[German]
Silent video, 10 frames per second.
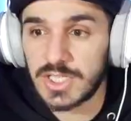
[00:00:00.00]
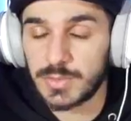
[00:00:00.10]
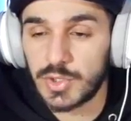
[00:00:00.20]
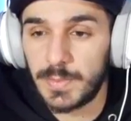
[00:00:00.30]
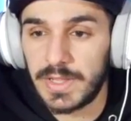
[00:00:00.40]
neu
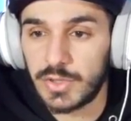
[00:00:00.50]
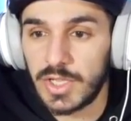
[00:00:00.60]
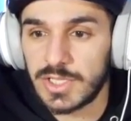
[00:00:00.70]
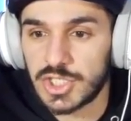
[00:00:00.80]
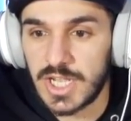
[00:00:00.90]
also ich bin komplett
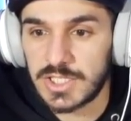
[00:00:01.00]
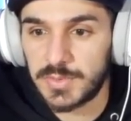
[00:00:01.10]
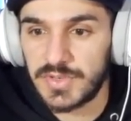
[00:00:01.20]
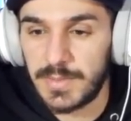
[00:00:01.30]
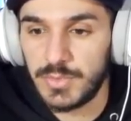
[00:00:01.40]
neu gestartet. Ich
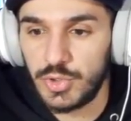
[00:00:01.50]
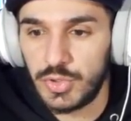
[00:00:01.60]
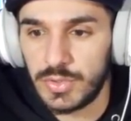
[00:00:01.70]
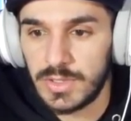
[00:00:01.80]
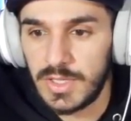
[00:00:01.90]
bin wieder im
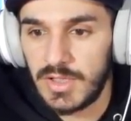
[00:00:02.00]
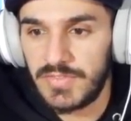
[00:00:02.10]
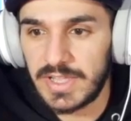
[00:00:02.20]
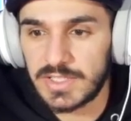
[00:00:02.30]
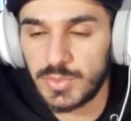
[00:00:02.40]
Menü.
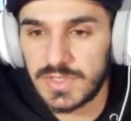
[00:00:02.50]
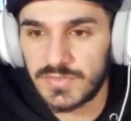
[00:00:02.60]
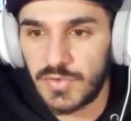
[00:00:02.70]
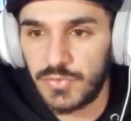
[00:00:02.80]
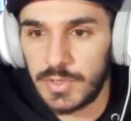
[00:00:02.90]
Warte, ich muss
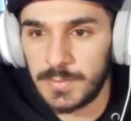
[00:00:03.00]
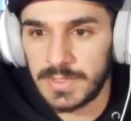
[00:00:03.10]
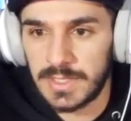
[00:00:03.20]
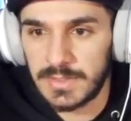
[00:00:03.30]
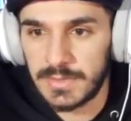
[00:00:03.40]
jetzt von vorne
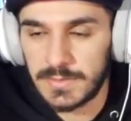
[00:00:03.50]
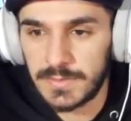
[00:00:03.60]
beginnen.